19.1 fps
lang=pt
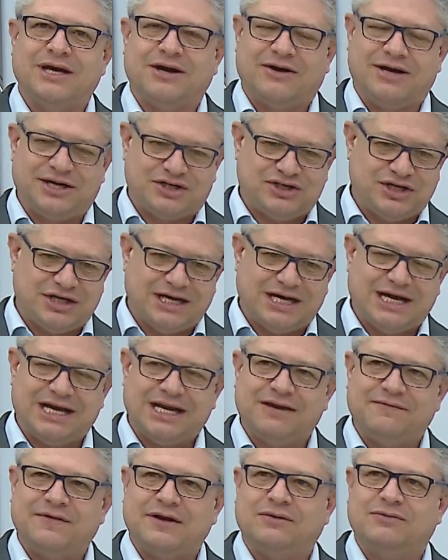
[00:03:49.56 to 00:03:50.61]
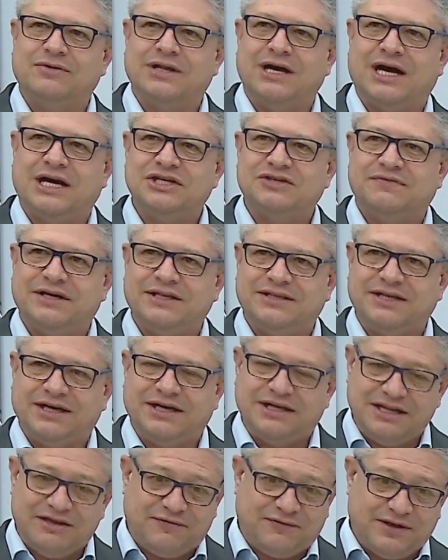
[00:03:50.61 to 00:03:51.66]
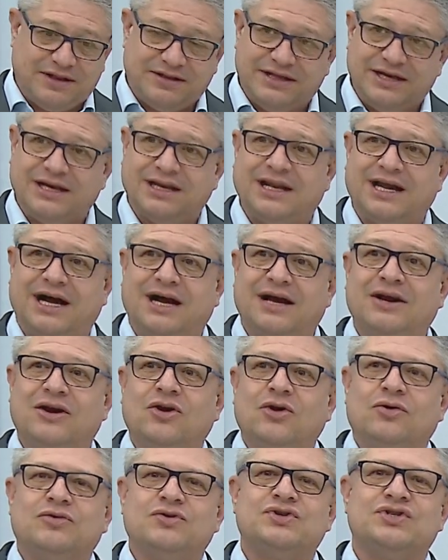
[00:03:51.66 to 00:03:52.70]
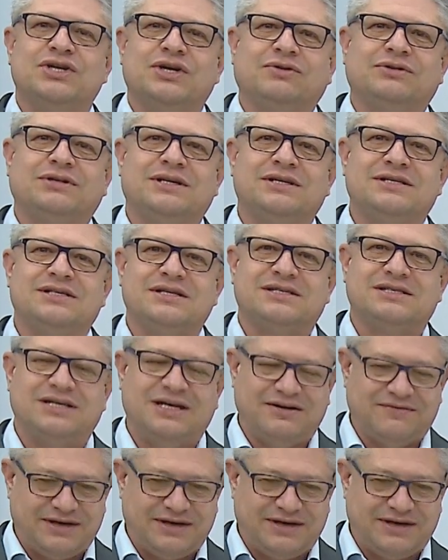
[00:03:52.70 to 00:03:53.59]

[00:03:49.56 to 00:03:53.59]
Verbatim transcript: a hora que chegar na faculdade vai ter que defender lá o seu TCC,